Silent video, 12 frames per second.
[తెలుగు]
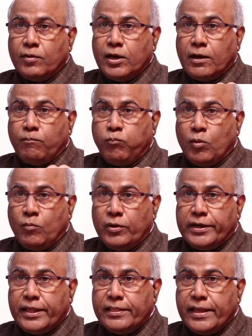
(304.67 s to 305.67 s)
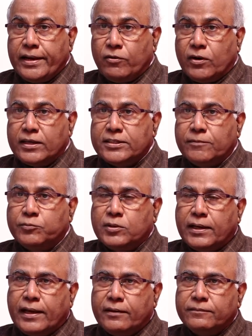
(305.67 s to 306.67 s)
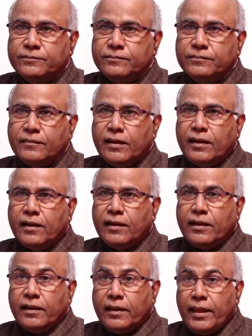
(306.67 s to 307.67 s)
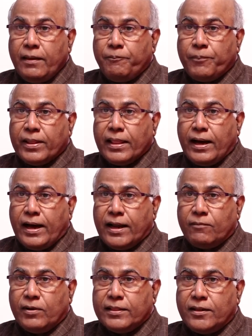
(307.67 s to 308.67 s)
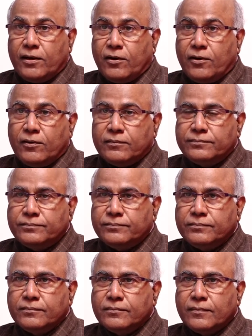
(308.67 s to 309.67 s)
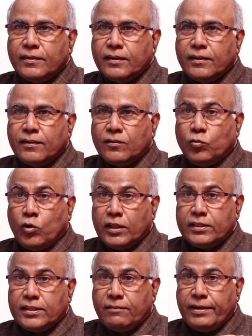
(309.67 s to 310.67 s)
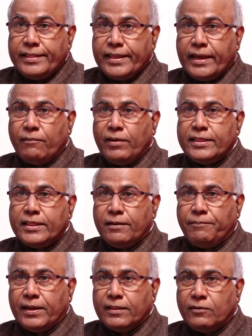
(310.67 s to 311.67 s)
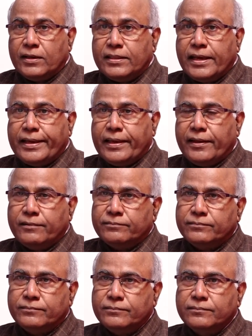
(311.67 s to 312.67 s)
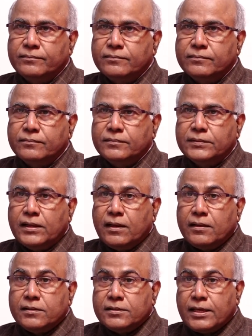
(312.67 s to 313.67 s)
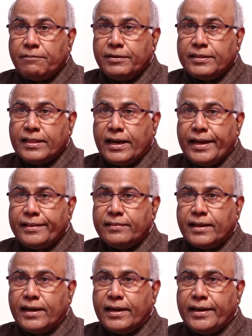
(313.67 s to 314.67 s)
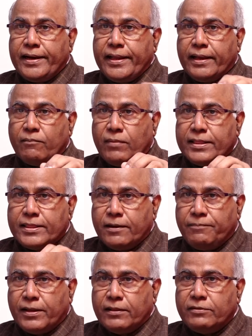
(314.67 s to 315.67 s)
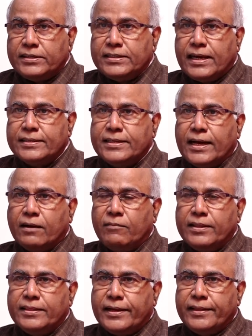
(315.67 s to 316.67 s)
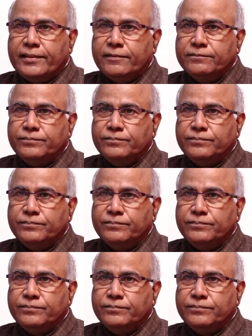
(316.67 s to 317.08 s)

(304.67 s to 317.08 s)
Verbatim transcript: డబ్బు ముట్టిందని కూడా చెప్తున్నారు ఈ పదహారు మందిలో కొంతమందికి మంత్రి పదవులు దక్కినాయి సబితా ఇంద్రారెడ్డికి మంత్రి పదవి విద్యాశాఖ మంత్రి అయింది